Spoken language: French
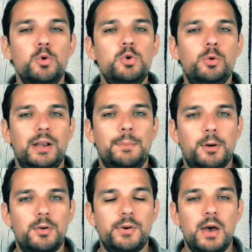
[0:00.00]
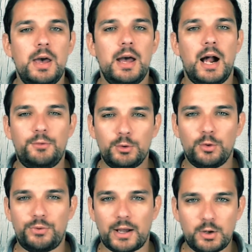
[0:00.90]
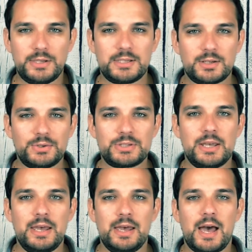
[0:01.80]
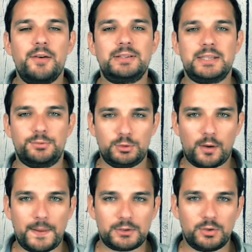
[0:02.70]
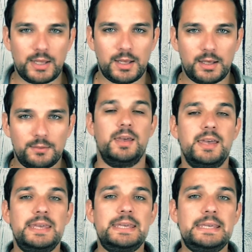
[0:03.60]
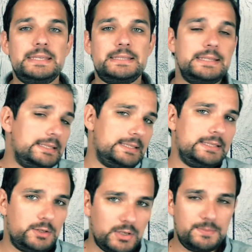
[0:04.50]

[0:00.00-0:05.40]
une nouvelle épreuve avant de faire connaissance avec ses futurs partenaires. Et c'est ici que